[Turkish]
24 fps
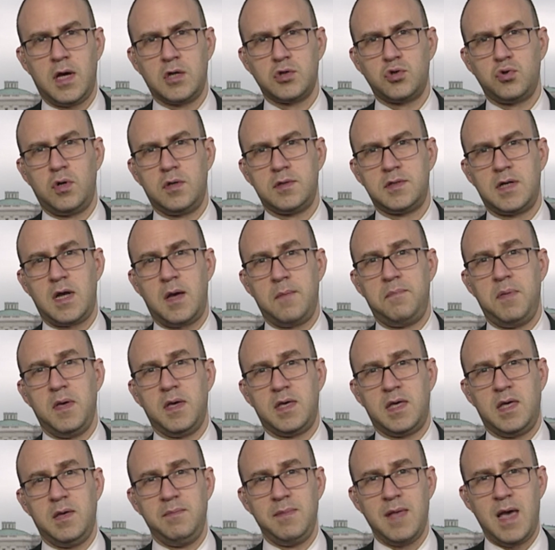Daha sonra Trump
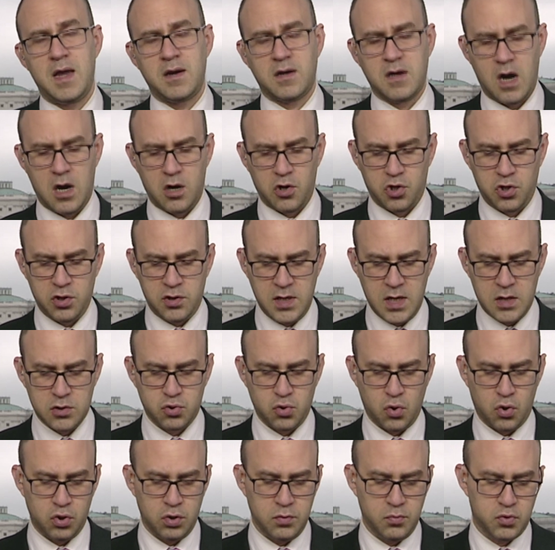pek kimler karşı diye
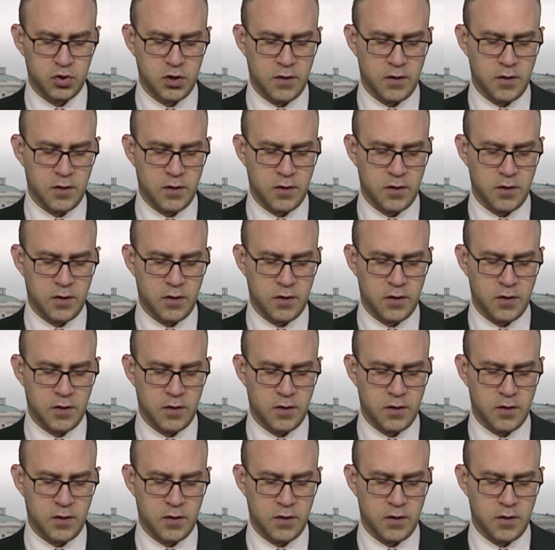sordu.